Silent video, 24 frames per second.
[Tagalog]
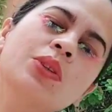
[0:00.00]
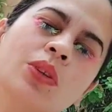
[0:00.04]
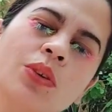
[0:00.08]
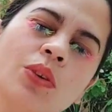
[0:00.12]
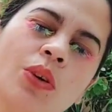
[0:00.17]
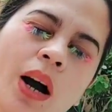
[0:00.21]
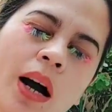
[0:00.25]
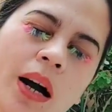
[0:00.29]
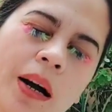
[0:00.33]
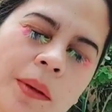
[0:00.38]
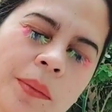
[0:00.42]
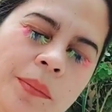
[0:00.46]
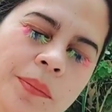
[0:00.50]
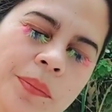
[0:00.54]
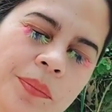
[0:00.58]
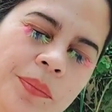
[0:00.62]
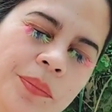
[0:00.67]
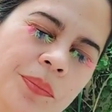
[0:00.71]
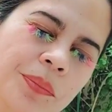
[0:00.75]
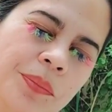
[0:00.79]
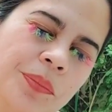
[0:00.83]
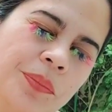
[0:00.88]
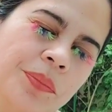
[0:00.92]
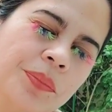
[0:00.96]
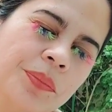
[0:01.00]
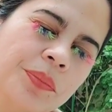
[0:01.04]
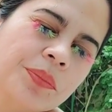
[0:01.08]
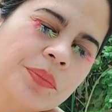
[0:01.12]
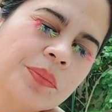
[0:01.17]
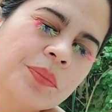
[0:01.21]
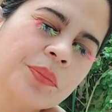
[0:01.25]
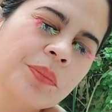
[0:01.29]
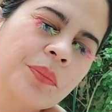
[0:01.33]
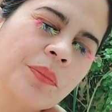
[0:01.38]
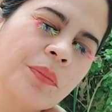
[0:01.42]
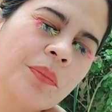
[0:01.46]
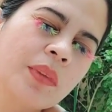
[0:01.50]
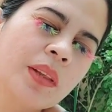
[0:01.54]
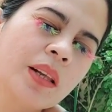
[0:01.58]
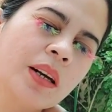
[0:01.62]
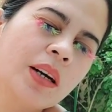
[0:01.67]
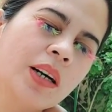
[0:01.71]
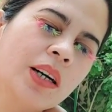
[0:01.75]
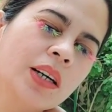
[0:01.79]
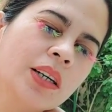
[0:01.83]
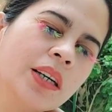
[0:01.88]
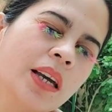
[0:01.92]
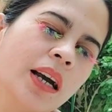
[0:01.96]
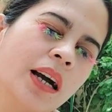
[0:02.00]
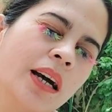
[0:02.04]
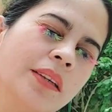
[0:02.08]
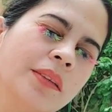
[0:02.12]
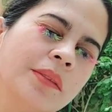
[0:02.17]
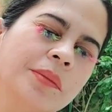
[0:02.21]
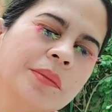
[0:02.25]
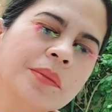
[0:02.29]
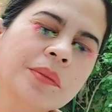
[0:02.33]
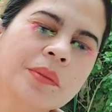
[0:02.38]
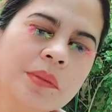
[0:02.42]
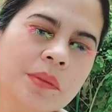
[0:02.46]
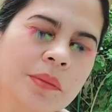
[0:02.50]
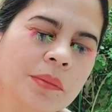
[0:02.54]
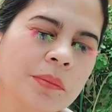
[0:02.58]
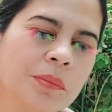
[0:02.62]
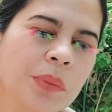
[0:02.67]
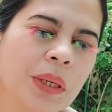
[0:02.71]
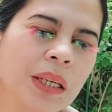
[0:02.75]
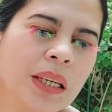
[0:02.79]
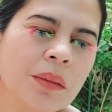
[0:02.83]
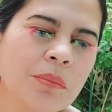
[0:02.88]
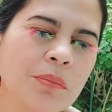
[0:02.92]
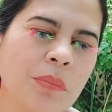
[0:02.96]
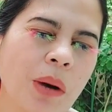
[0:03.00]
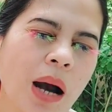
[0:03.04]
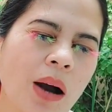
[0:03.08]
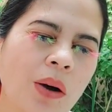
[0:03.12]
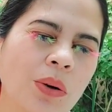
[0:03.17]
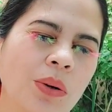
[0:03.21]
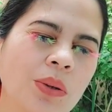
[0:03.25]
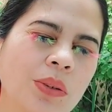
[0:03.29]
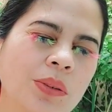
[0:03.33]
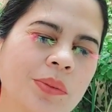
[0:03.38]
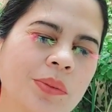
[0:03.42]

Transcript: ko ha. Mm. Oh, yan. Pikit pa ako.